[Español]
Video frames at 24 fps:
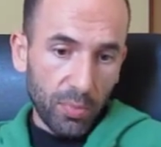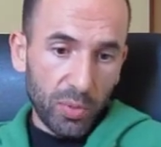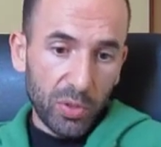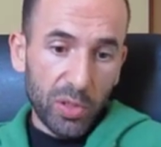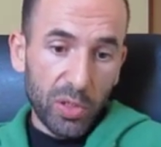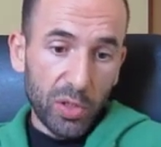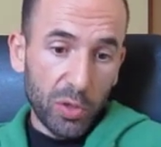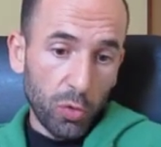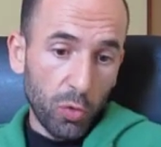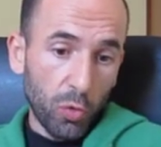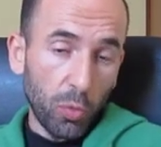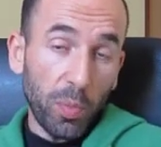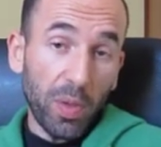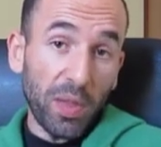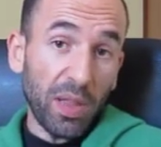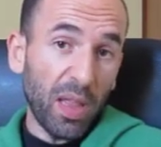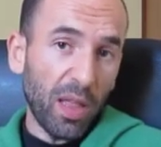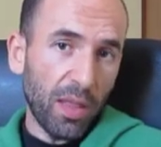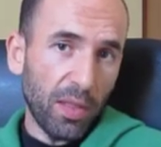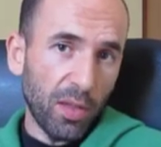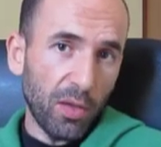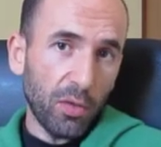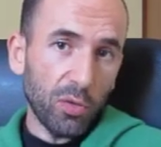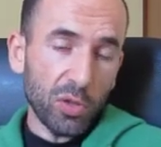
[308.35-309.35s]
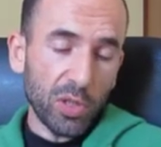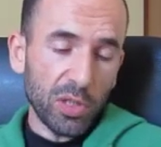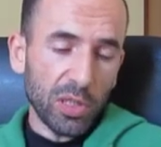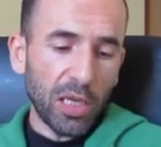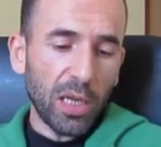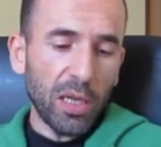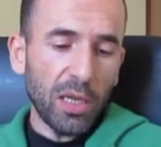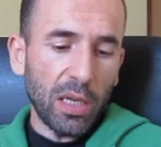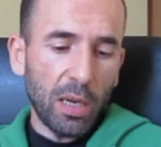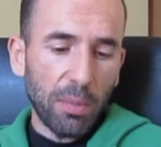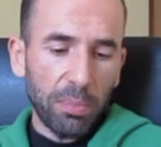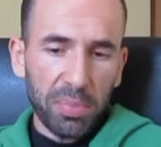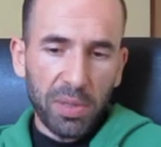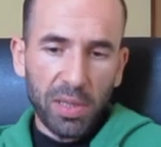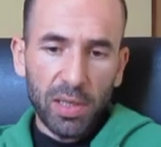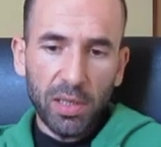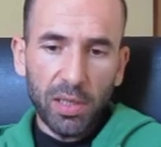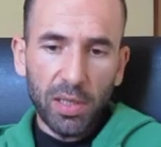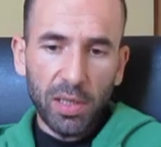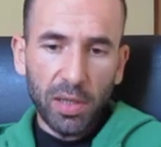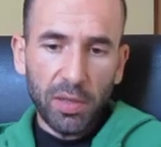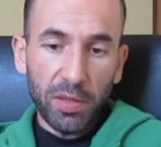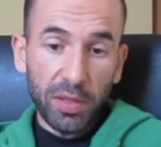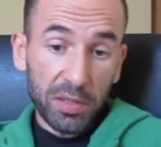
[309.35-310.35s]
su pues humedad y cosas que hay en la
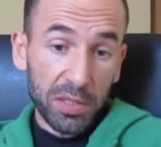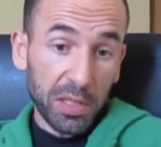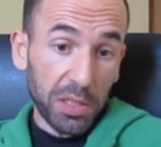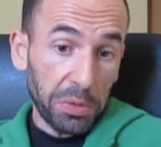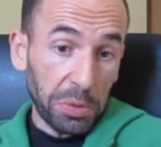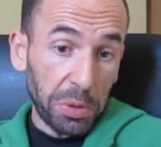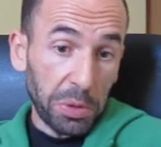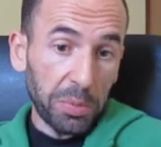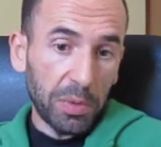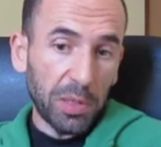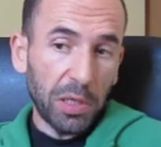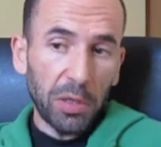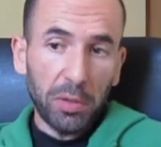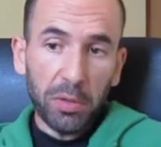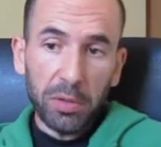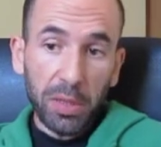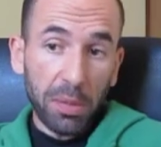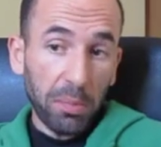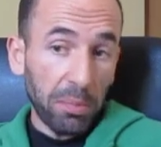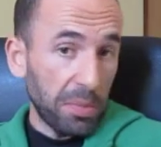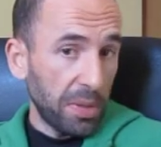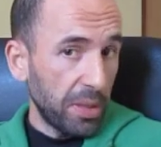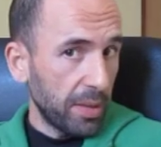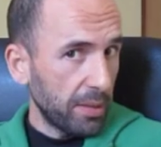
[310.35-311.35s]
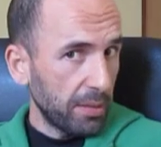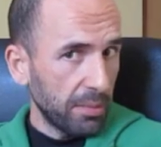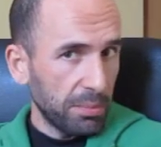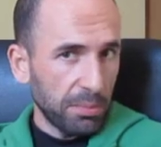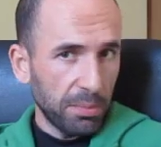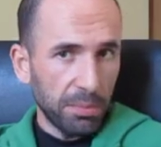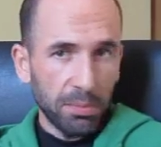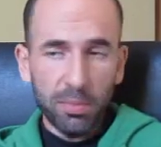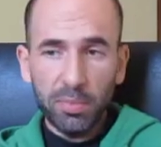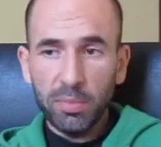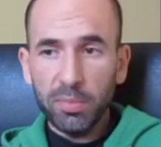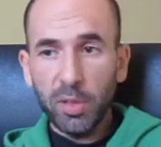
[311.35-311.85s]
piel y quizás se lleve el veneno también,